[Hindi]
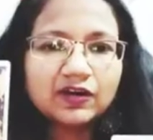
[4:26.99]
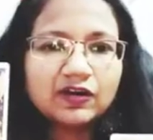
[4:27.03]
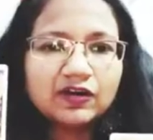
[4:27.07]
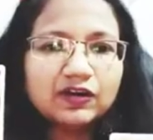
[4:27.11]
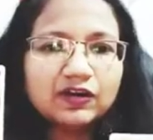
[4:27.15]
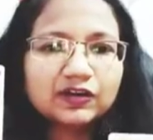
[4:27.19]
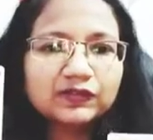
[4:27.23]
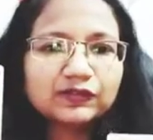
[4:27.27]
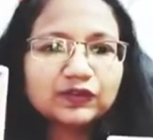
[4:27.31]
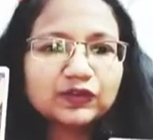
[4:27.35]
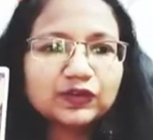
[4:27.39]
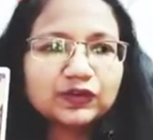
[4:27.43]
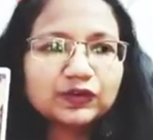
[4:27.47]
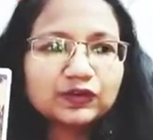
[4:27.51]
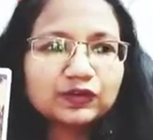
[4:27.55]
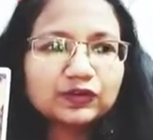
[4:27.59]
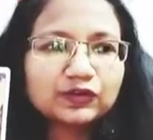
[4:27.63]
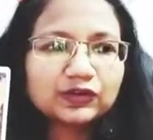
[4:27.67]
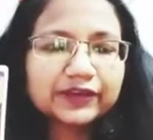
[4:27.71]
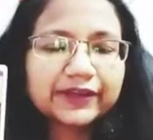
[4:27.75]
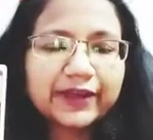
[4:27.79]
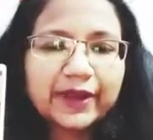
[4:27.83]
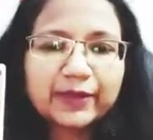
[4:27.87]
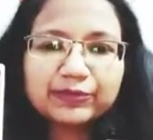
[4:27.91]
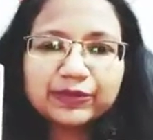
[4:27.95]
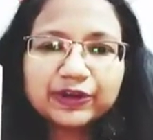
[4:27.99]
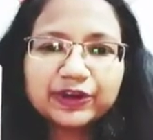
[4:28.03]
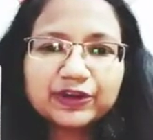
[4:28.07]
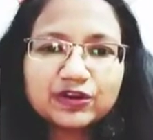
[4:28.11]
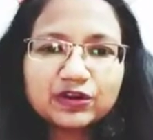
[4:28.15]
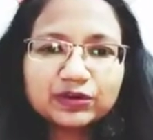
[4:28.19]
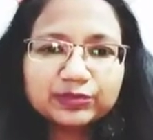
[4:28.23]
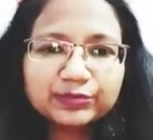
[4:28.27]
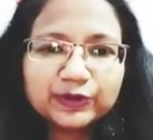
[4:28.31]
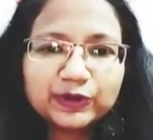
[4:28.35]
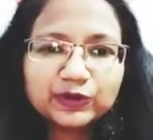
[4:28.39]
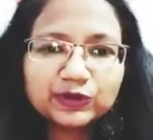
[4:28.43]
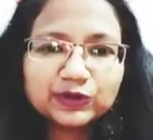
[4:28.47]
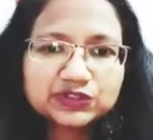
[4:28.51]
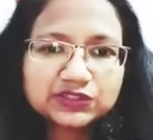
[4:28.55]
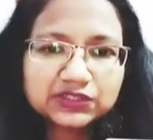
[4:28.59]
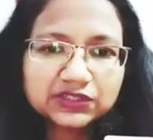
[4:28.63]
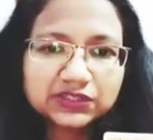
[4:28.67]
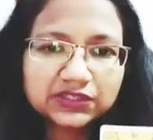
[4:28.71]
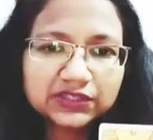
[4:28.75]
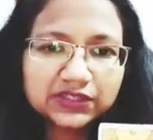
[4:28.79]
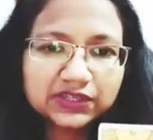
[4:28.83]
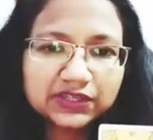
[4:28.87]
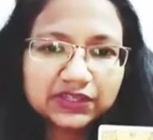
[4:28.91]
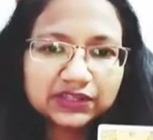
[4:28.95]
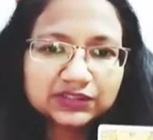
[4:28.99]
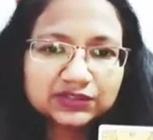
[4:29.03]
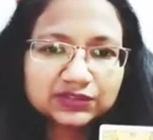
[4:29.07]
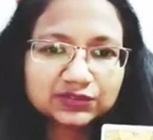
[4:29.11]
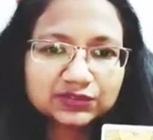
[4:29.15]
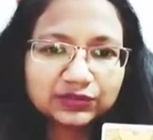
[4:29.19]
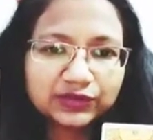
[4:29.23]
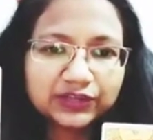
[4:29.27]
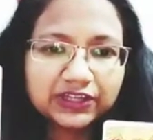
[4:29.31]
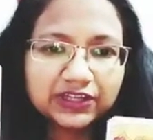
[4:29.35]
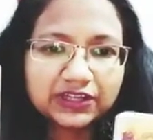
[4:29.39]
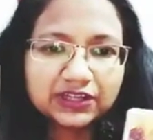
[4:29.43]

और वो कैप्रिकॉन भी हो सकते हैं सो so,